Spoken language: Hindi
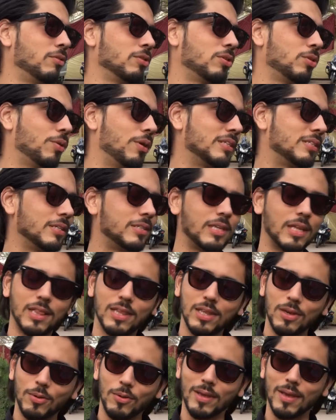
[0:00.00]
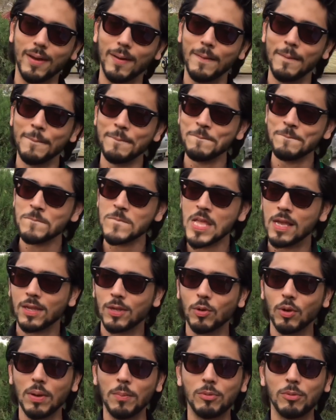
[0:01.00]
वो थोड़ा सा जल्दी हो गया
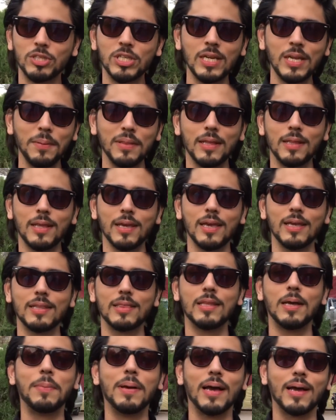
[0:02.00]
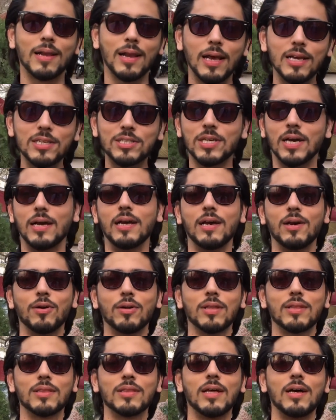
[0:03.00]
क्योंकि मुझे नहीं पता था कि इतना बैकलैश आया है
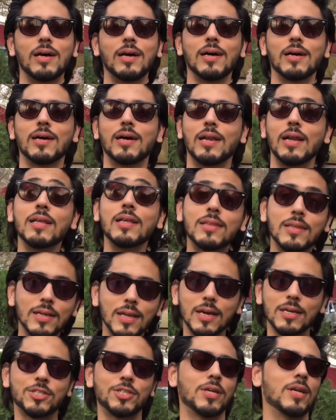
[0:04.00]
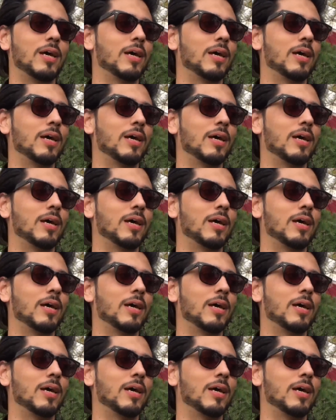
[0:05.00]
और इतना गलत रिएक्शन